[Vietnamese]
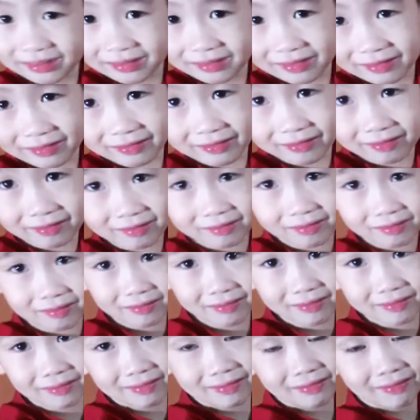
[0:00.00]
sinh hoạt
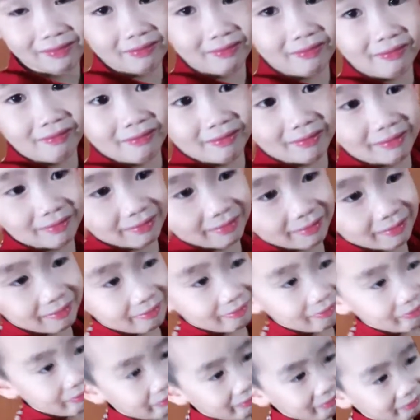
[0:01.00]
Ờ, tập
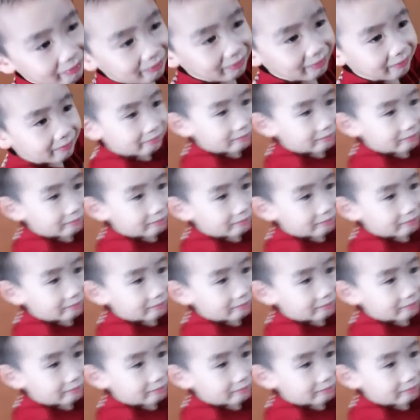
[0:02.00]
ăn uống